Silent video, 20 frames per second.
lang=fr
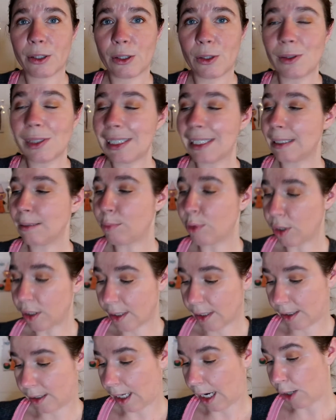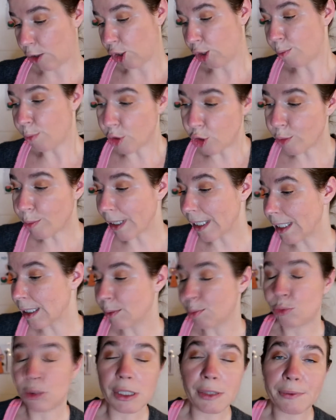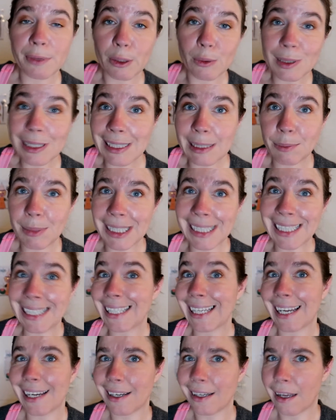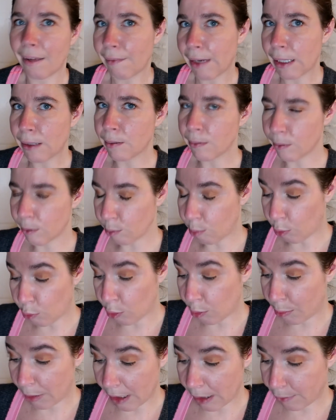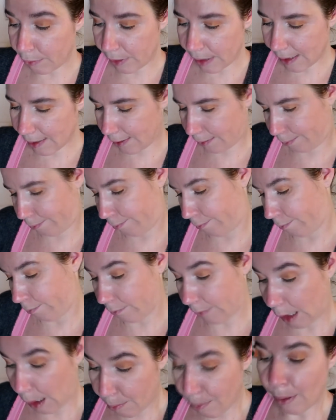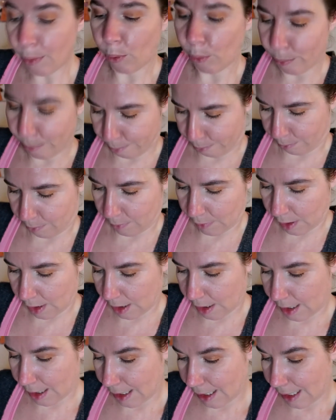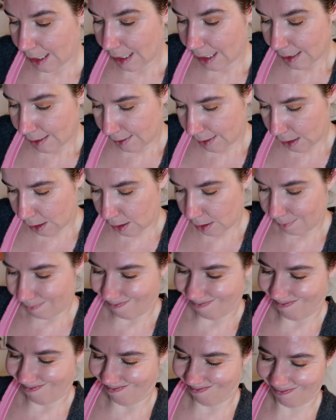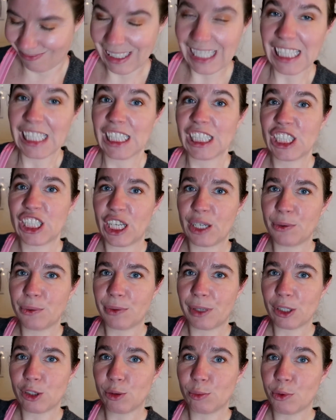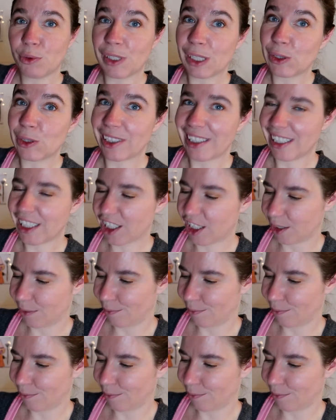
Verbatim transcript: Glossy Box. Alors, je pense pas qu'il puisse faire aussi bien qu'hier hein, avec euh, le, produit Benefit. Mais bon, je l'ai ouvert du mauvais côté.